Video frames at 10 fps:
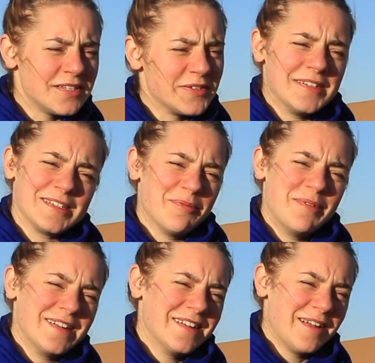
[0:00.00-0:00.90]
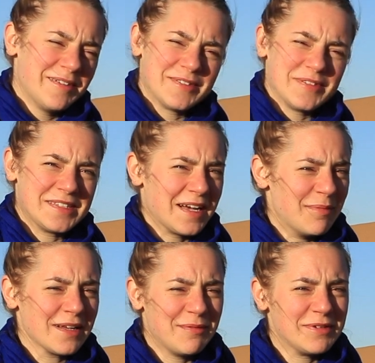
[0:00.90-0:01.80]
Also ich weiß nicht, ob man das, was ich da
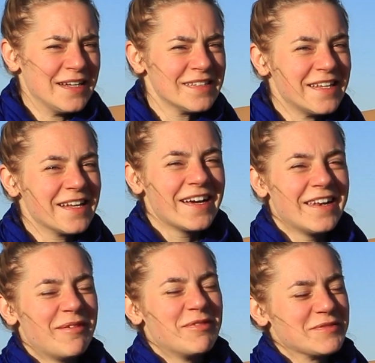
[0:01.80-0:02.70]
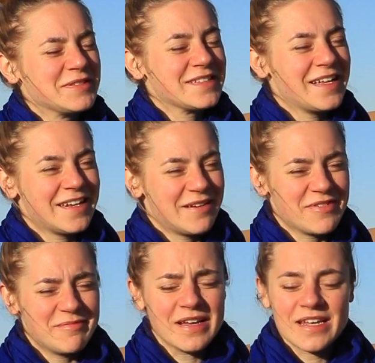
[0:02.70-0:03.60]
gemacht habe, tanzen nennen kann, aber sowas in der Art haben wir
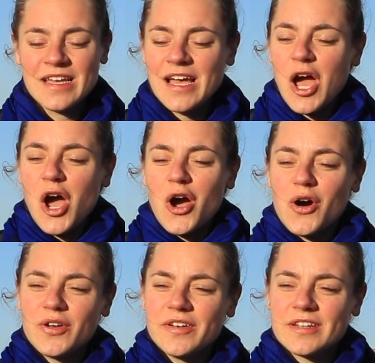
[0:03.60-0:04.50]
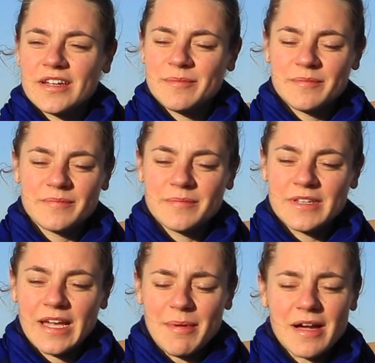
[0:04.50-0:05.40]
gemacht. Und ähm, die
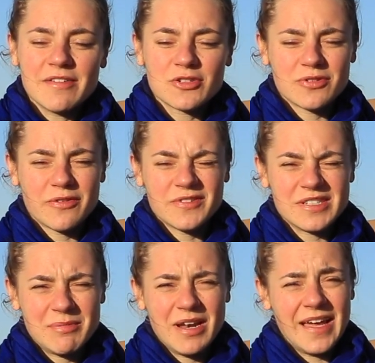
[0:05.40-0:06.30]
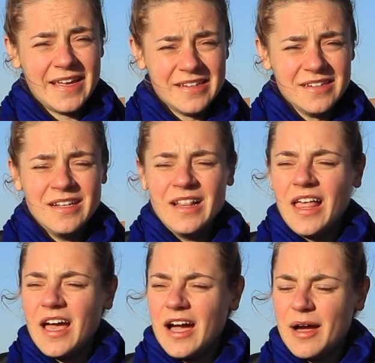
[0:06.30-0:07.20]
Kamera war schon auf dem Zimmer leider,
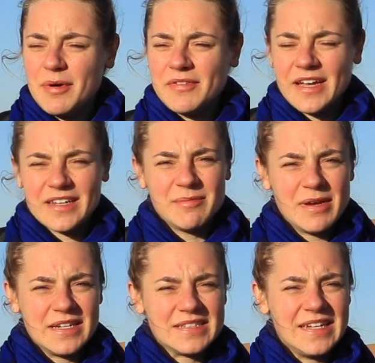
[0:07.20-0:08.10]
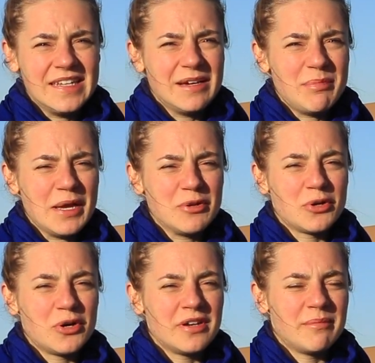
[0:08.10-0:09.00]
aber wir hatten immerhin das Handy dabei und
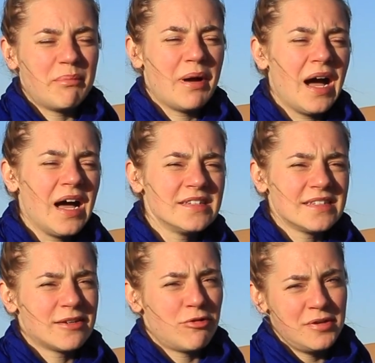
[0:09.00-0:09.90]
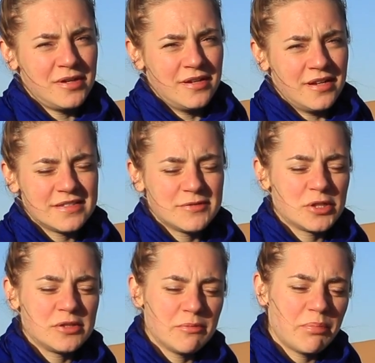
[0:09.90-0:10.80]
konnten ein paar Sekunden, also
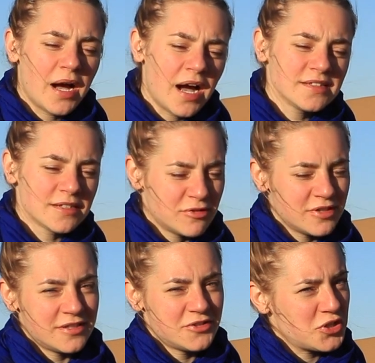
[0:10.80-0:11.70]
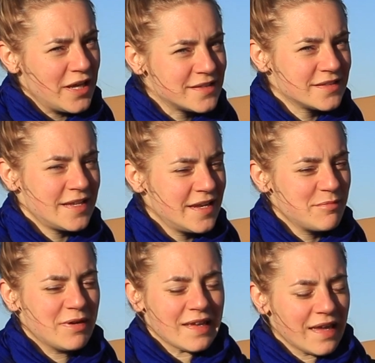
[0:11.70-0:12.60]
wirklich nur ein paar Sekunden schlechtes
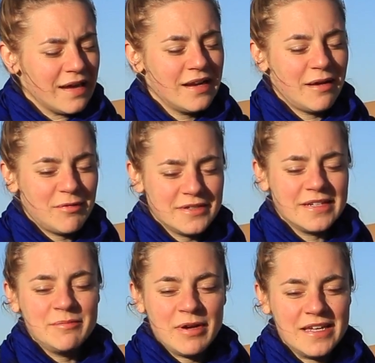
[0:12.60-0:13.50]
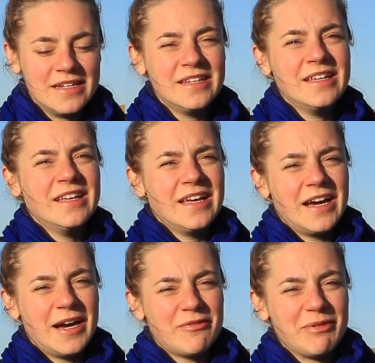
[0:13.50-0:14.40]
Handymaterial, aber immerhin
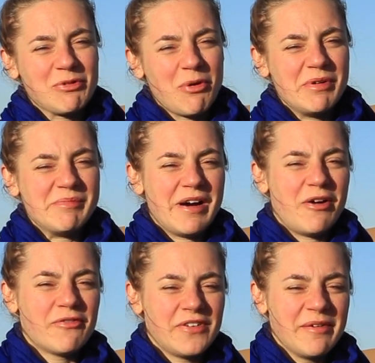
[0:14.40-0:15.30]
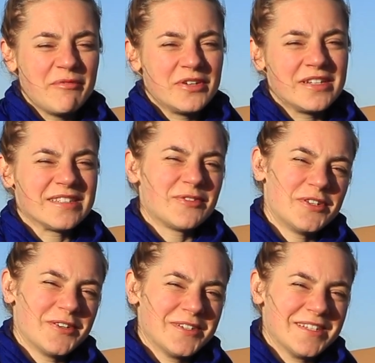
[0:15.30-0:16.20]
äh, vom Trommeln mal aufnehmen. Und das wollte
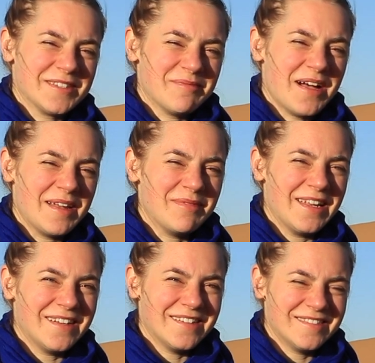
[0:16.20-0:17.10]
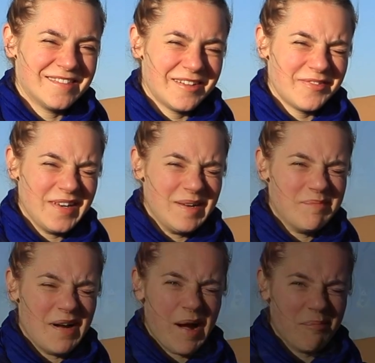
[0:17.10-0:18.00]
ich euch jetzt nochmal einblenden. Film
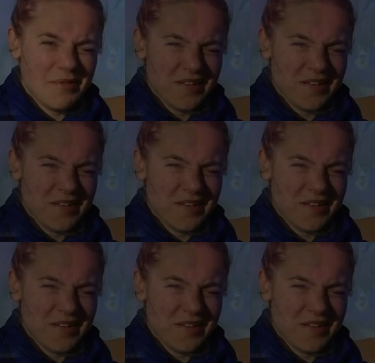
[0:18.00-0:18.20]
ab.